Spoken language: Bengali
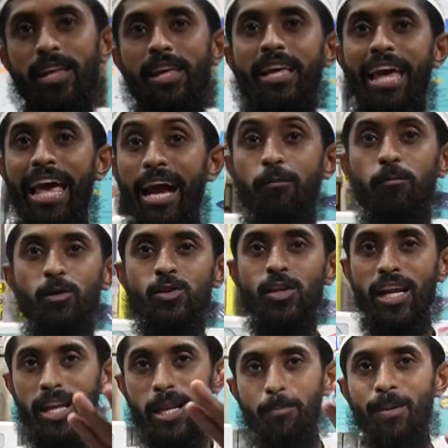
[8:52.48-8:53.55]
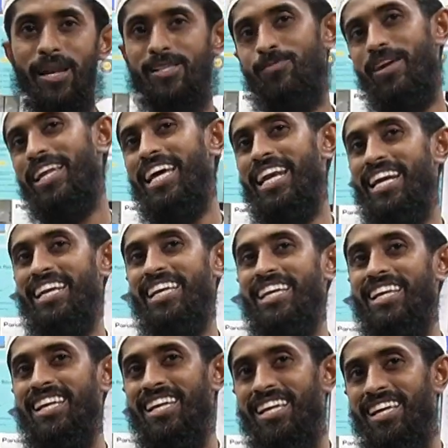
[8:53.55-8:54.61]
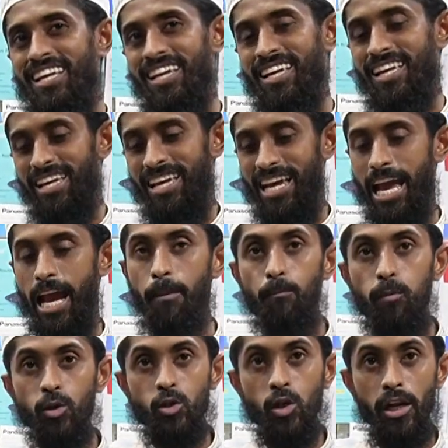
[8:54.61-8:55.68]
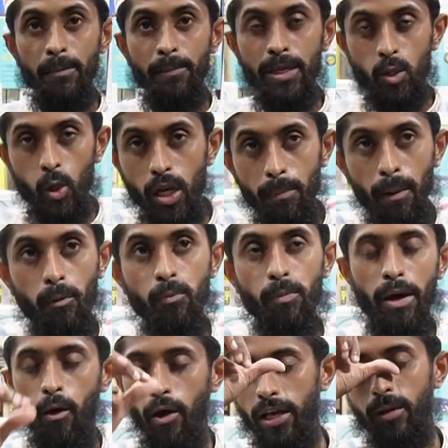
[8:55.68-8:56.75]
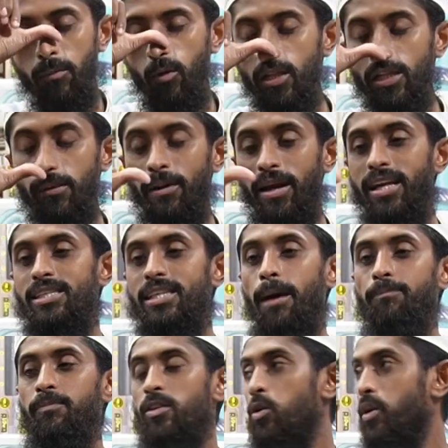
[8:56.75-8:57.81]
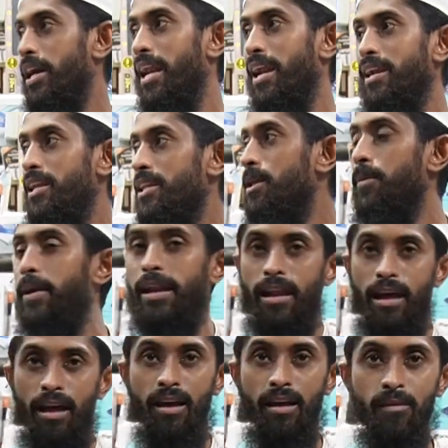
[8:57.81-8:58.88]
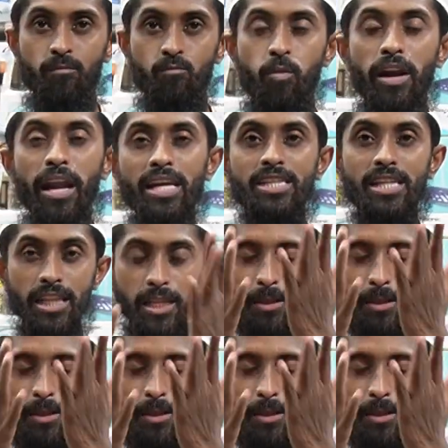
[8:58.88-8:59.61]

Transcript: বছর এটা এক বছরের রিপ্লেসমেন্ট গ্যারান্টি ওয়াও এটা কিন্তু বেশি আছে এক বছরের ভিতরে মাউন্ট ভাই অনেকে বলতে পারে যে আপনি তো গ্যারান্টি দিবেন না পরে আসলে